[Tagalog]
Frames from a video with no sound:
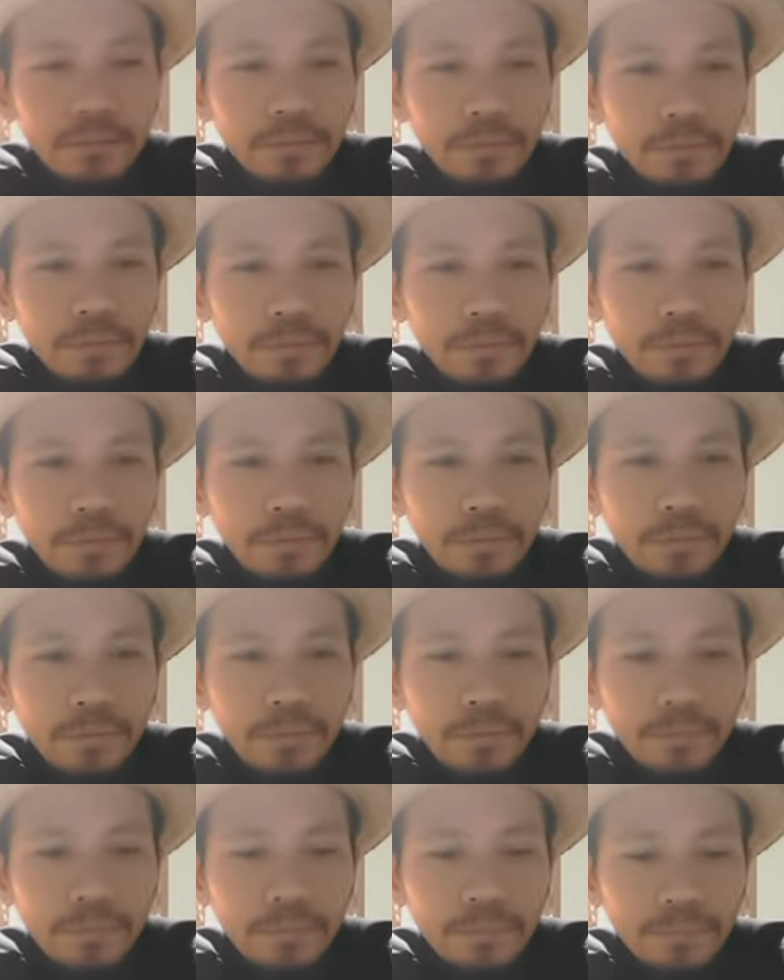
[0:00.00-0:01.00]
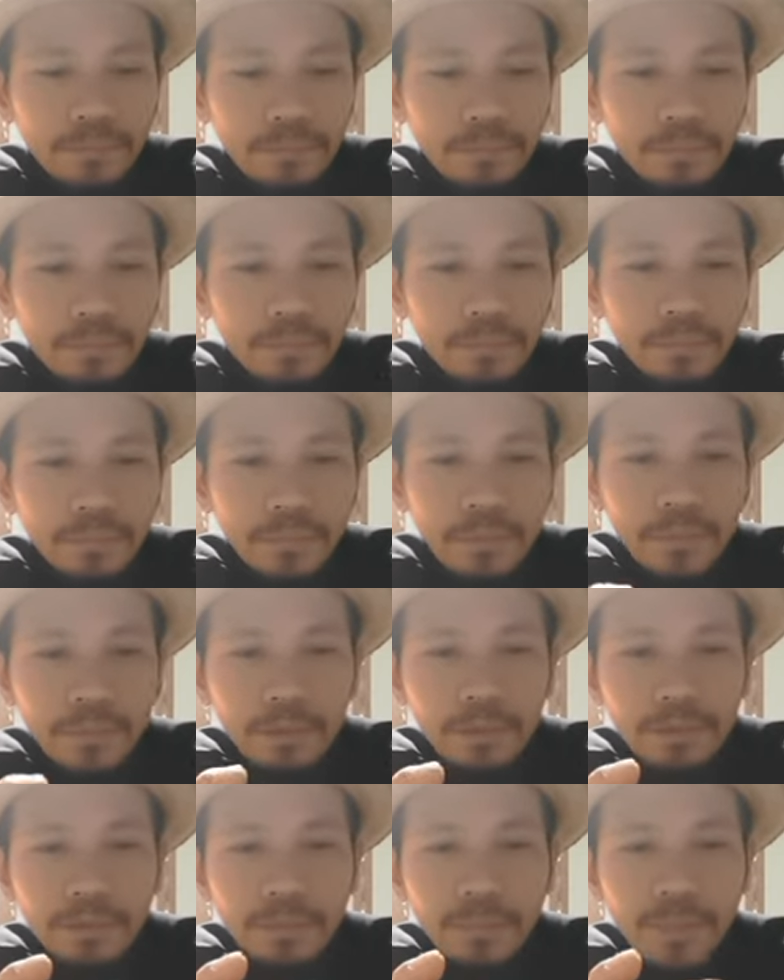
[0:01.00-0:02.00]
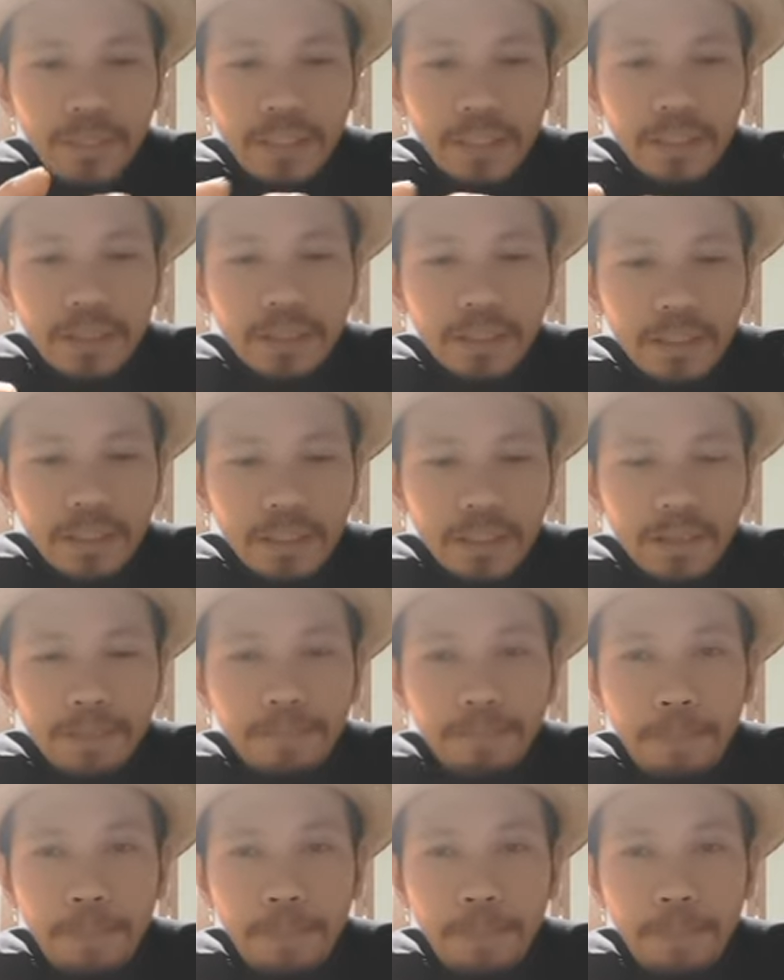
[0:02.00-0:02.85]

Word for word: so dito sa money tree